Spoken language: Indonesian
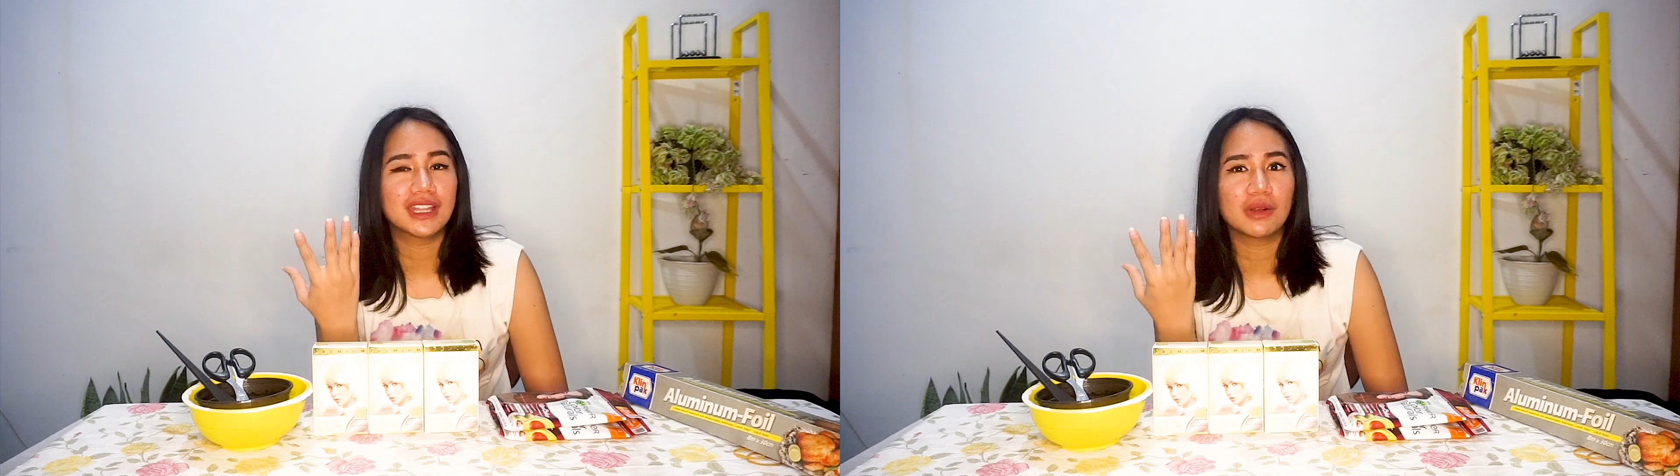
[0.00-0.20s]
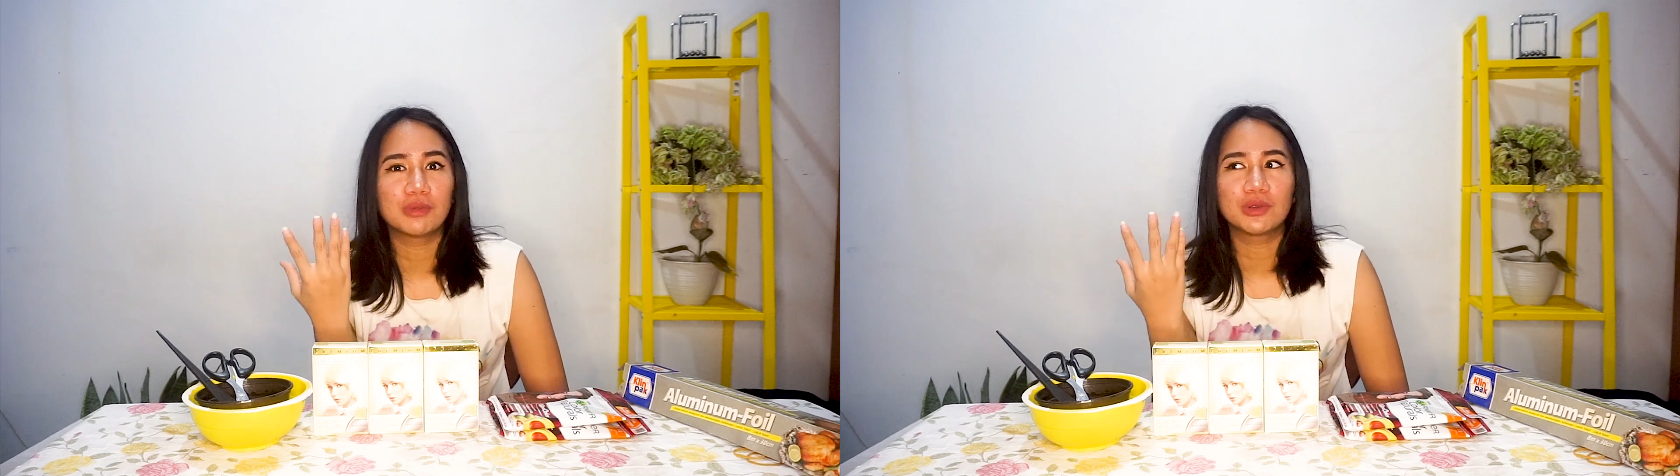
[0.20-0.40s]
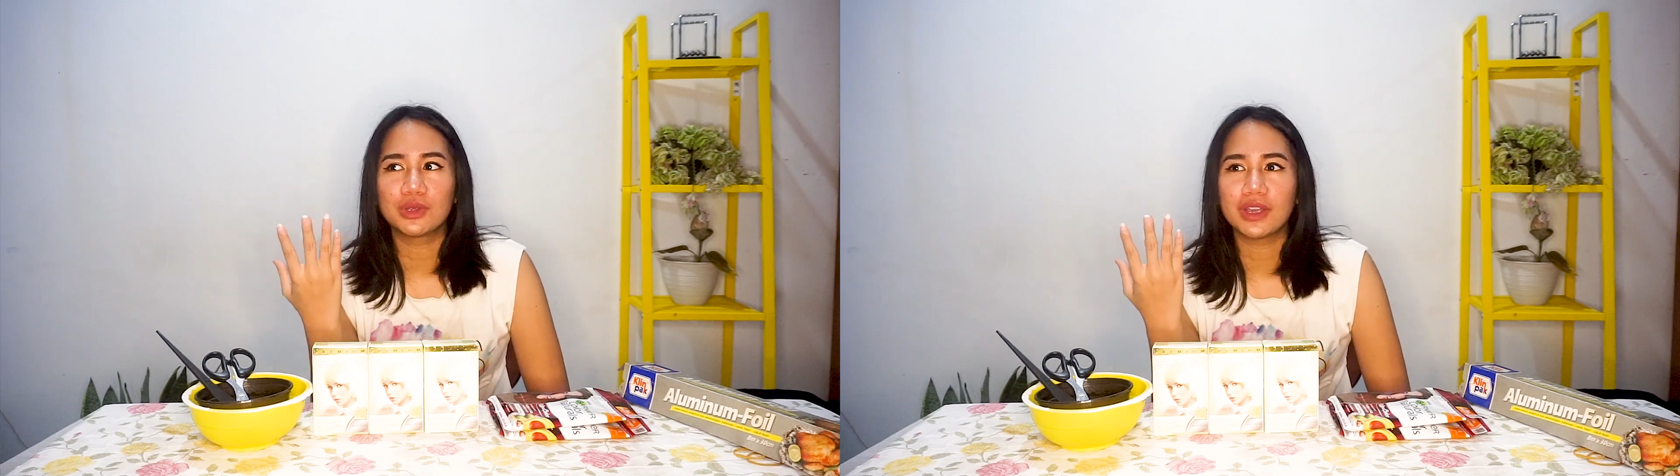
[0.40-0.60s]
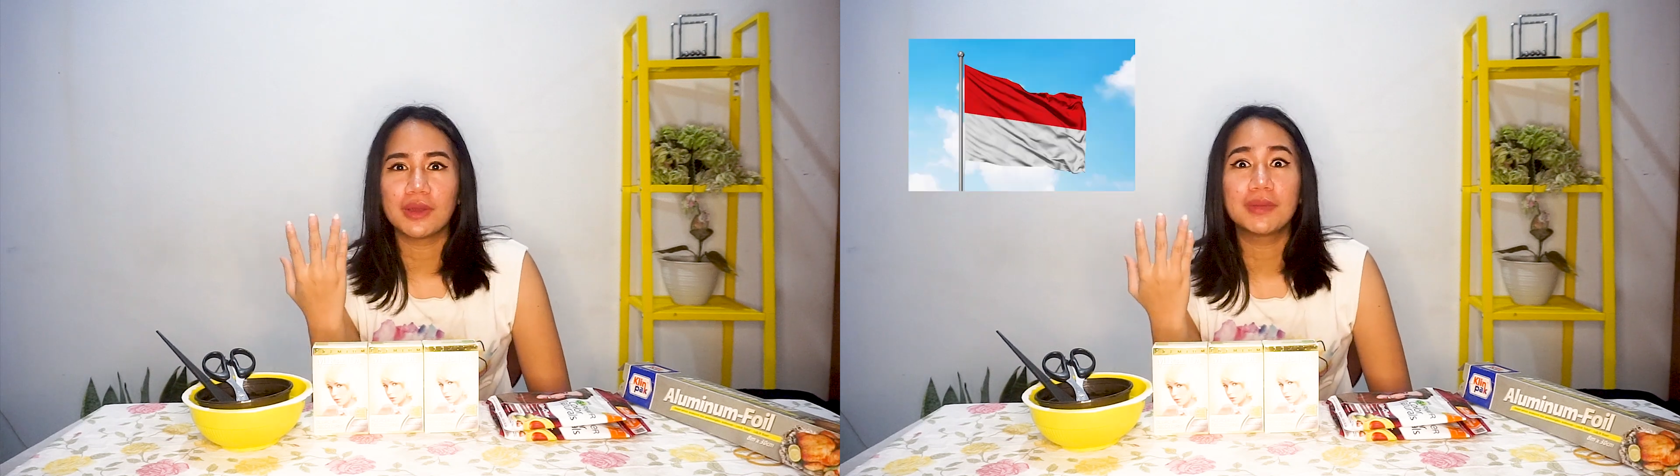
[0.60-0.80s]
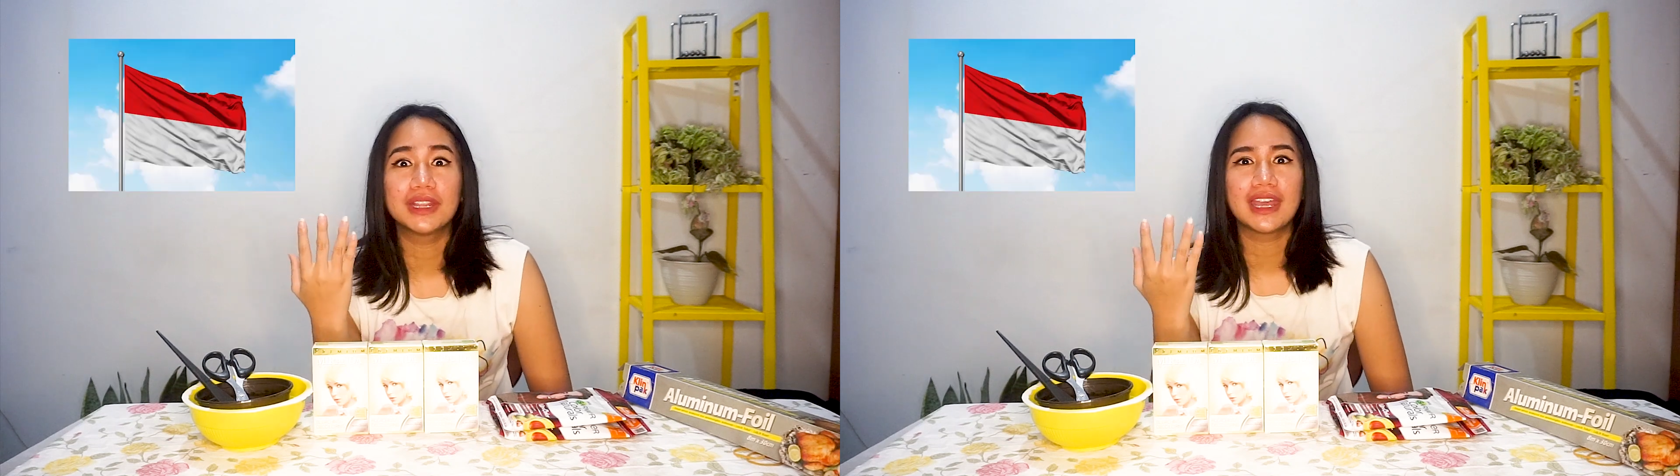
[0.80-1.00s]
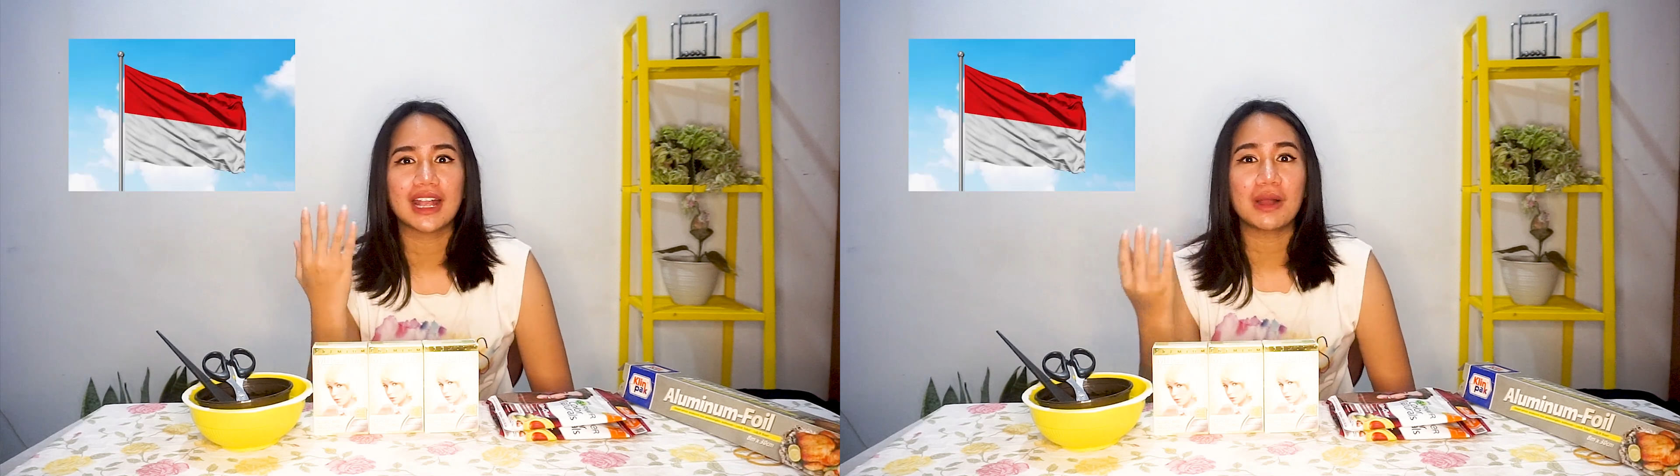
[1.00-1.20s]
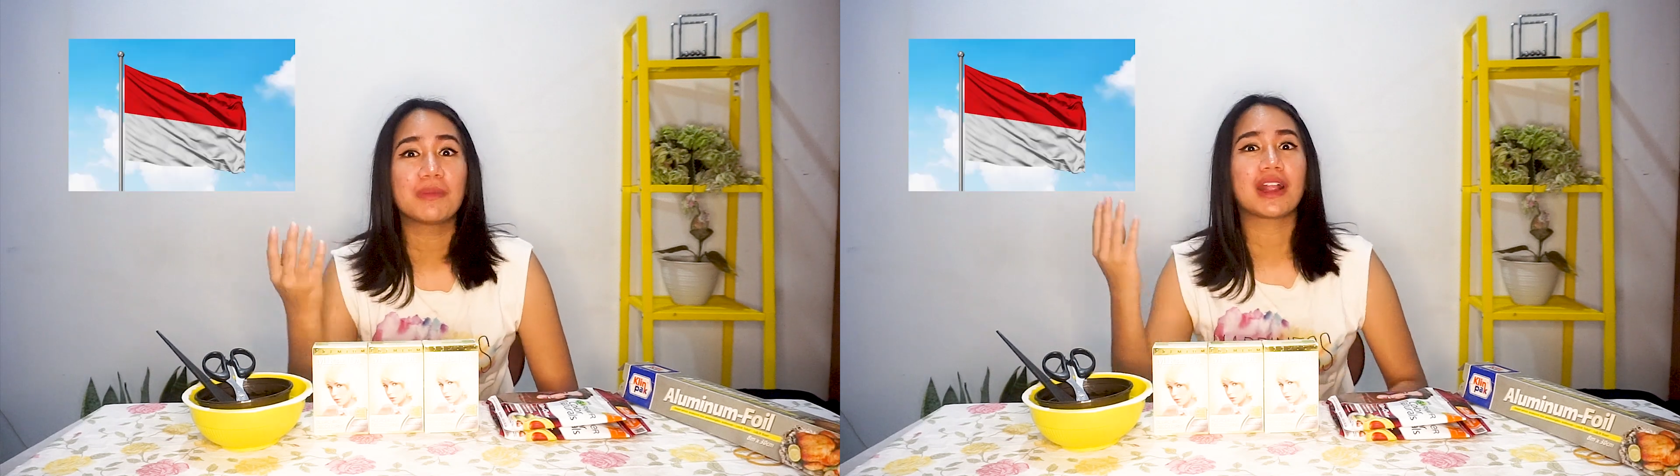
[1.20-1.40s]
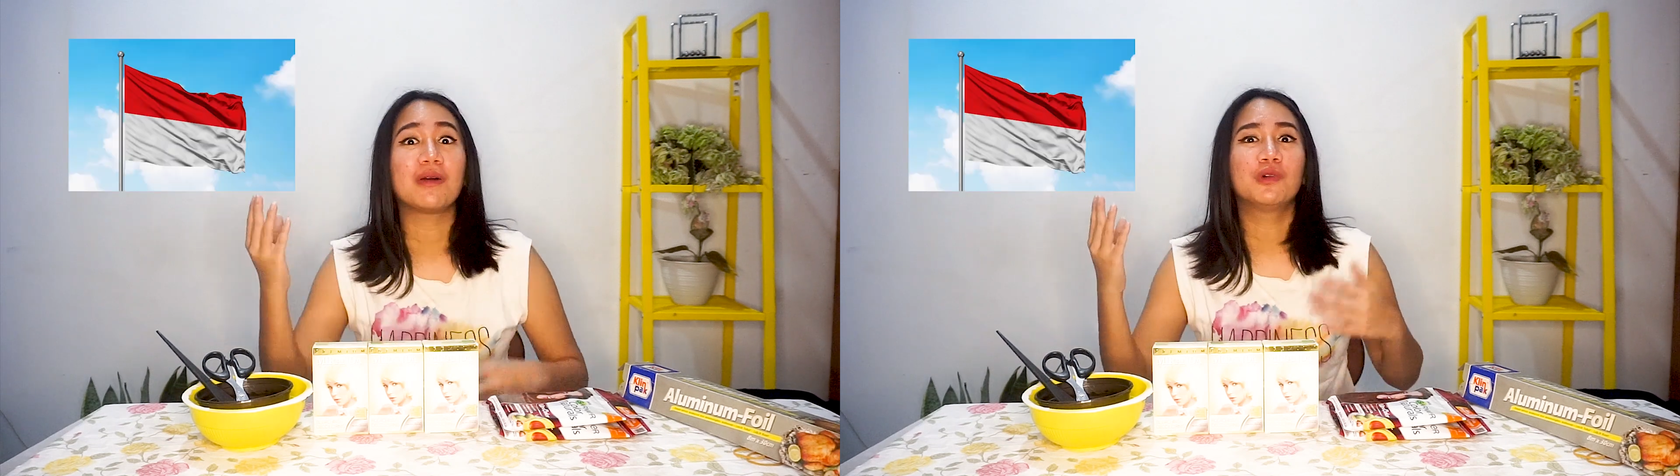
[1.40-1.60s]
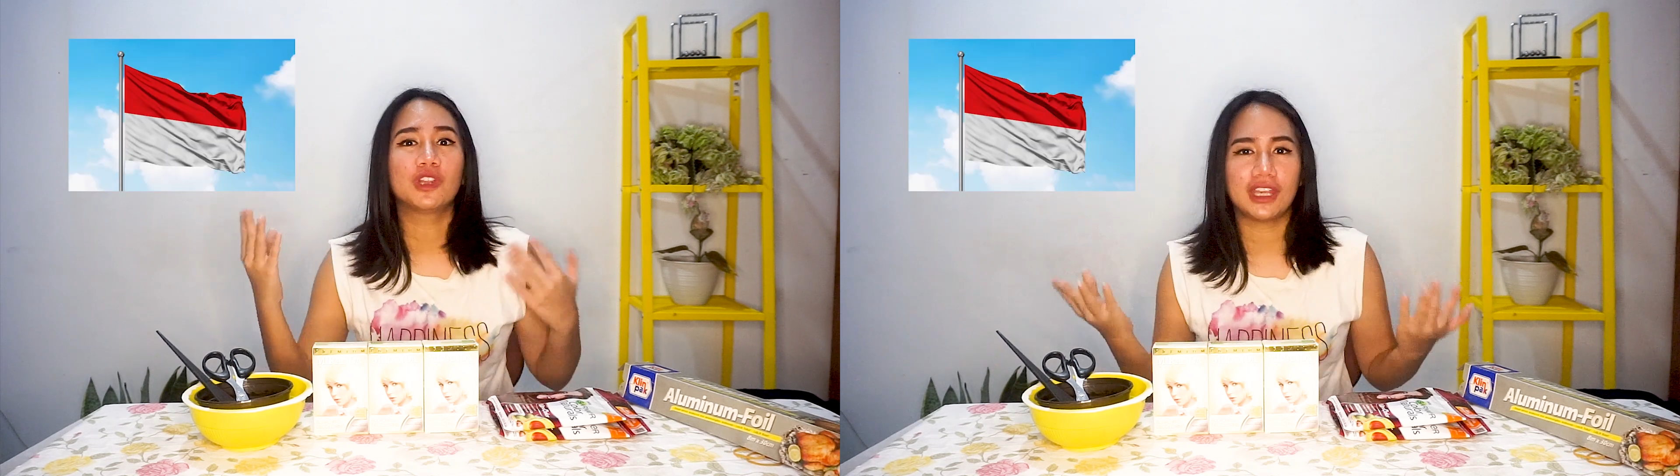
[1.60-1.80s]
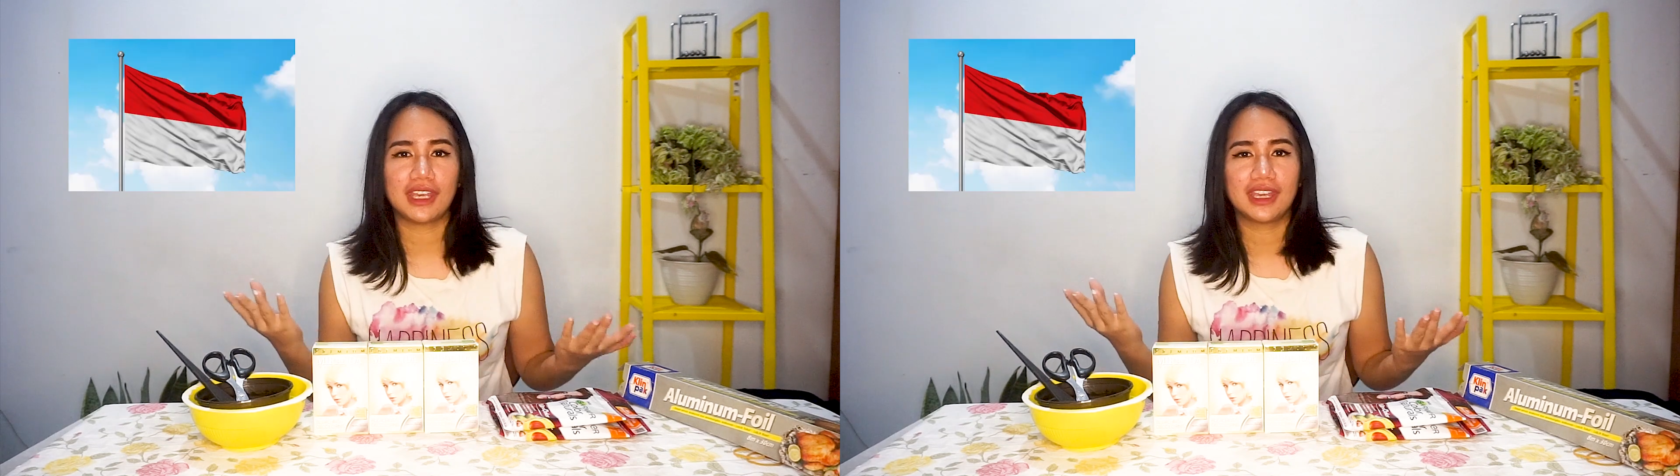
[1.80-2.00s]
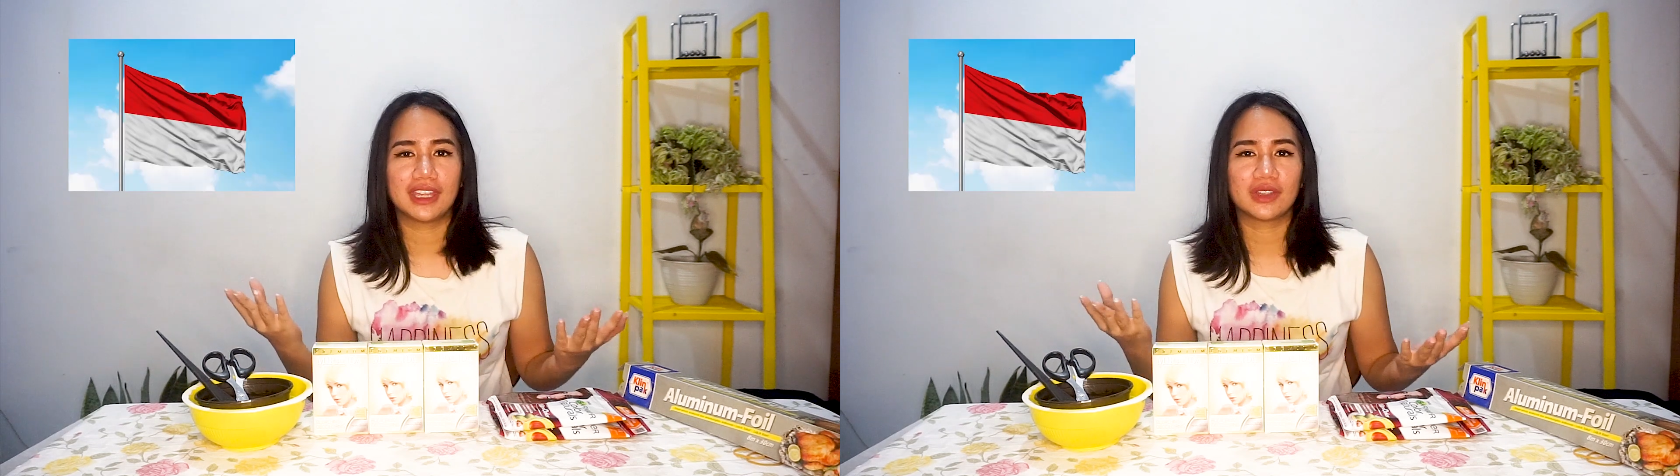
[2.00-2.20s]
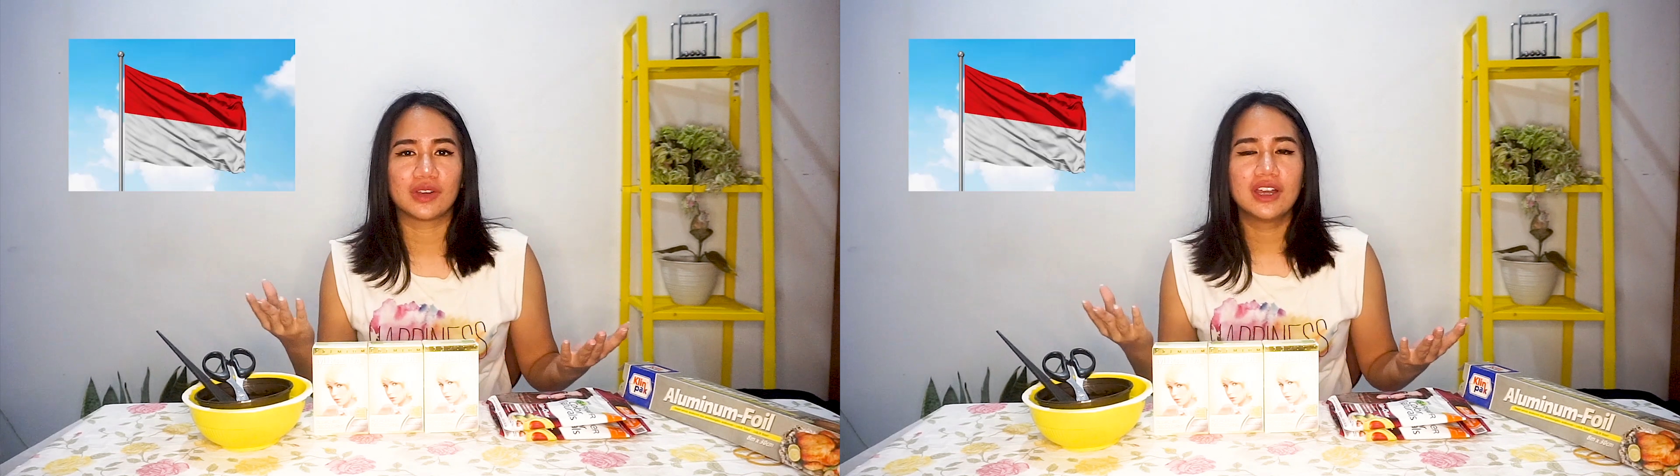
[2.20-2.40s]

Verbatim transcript: rambut gue tuh kayak bendera merah putih gitu.